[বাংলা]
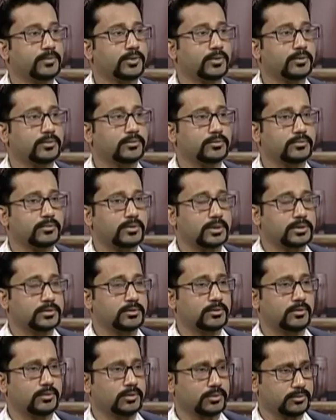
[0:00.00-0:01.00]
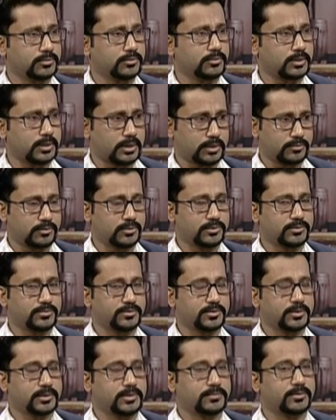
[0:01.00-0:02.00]
ব্রণ তো আসলে অনেকগুলো কারণের
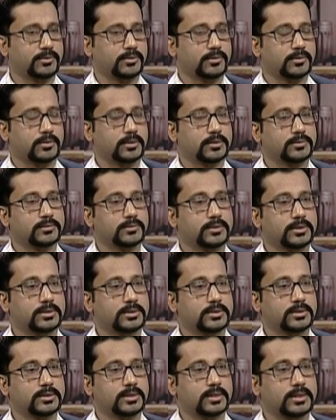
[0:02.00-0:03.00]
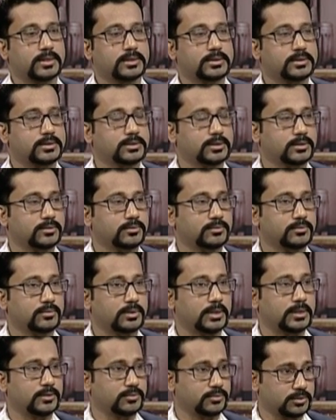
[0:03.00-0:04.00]
উপর নির্ভর করে সেক্ষেত্রে দেখা যায় যেহেতু
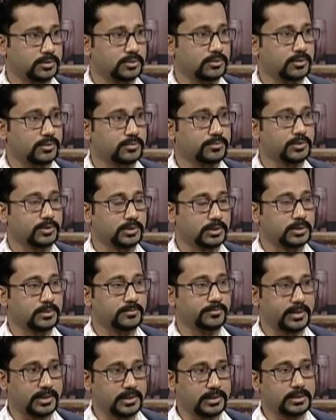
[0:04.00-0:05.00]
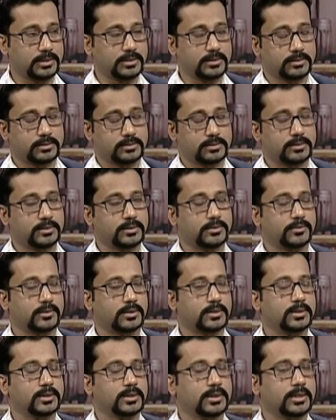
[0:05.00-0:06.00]
অ্যান্ড্রোজেন হরমোন মেনলি করে
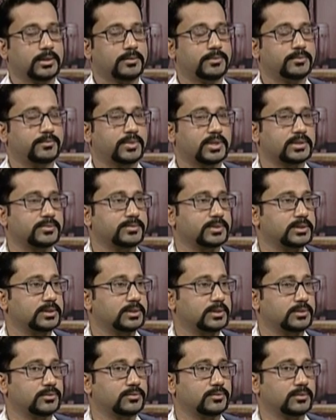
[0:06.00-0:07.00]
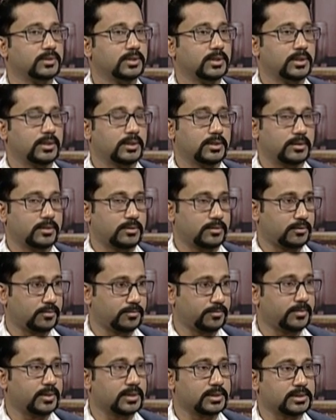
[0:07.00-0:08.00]
করে এবং পাশাপাশি কিছু
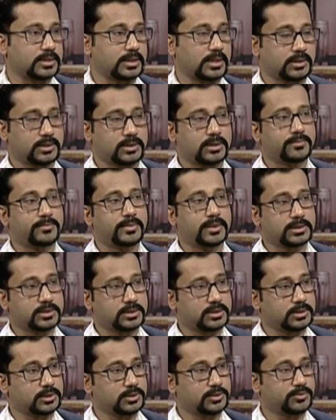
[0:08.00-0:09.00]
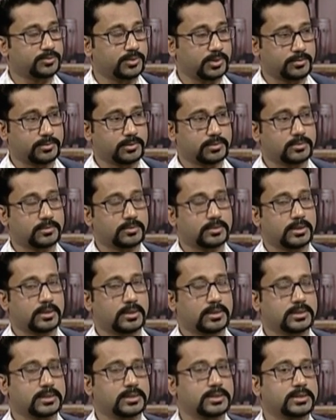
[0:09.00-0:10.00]
অভ্যাস খাদ্যাভ্যাসের কিছু পরিবর্তন
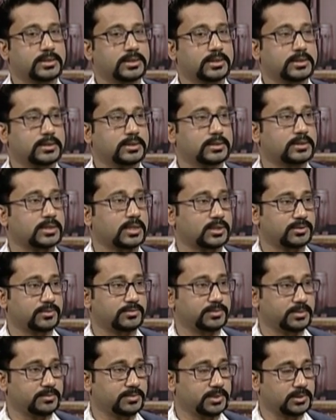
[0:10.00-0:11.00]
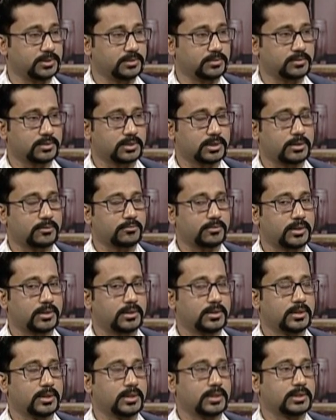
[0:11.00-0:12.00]
আনা যায় সেক্ষেত্রে শাকসবজি বেশি করে খাওয়া
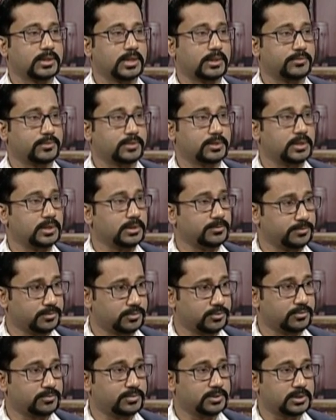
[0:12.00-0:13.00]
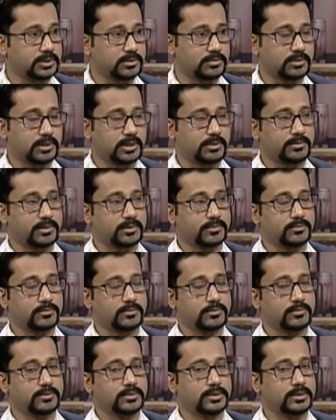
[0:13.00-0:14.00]
তারপর তেল চর্বি জাতীয়
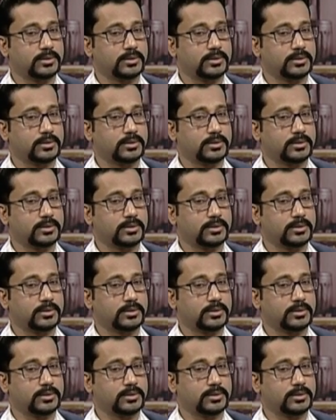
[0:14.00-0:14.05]
খাবারগুলো